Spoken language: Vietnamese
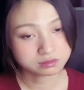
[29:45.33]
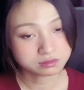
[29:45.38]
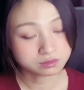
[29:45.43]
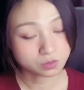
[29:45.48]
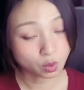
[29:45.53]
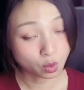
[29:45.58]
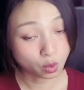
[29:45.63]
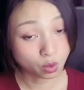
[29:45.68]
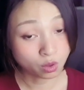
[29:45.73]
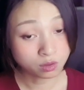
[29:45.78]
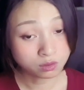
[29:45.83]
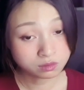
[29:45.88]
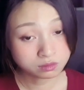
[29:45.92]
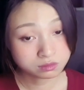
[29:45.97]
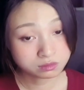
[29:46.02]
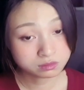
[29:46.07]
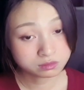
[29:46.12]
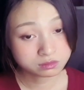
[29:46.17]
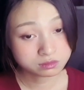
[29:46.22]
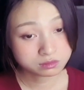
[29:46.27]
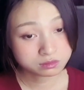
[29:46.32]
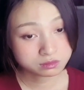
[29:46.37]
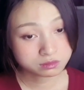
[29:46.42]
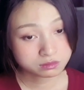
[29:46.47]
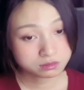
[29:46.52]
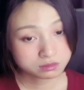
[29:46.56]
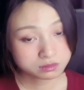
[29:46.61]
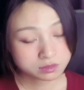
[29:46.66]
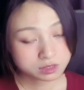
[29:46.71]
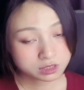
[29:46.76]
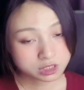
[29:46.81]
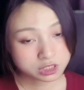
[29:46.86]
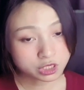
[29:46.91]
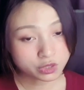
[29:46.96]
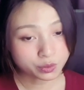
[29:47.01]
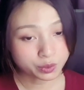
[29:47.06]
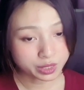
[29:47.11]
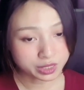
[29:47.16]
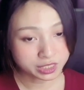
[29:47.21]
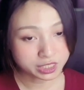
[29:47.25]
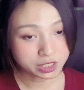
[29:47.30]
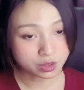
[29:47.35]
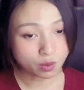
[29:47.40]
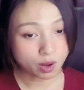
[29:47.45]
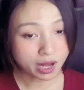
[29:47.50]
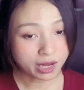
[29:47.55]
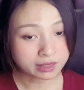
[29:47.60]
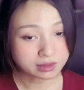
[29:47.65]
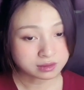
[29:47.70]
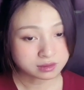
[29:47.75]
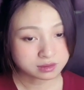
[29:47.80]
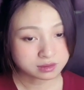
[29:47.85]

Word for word: ố trường huyền nhìn qua hắn